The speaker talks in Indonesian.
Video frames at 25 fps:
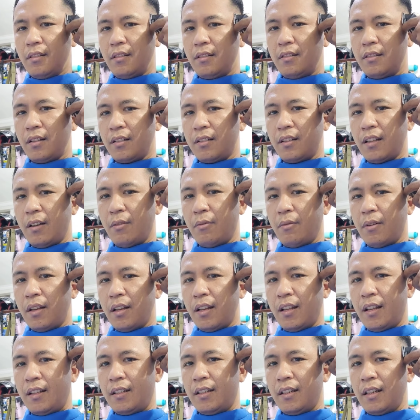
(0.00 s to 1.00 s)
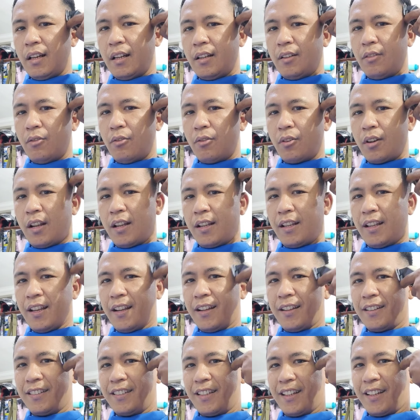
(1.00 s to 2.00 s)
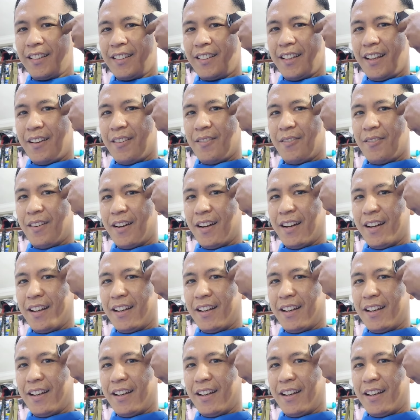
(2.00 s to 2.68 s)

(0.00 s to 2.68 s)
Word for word: tertawalah dengan orang yang tertawa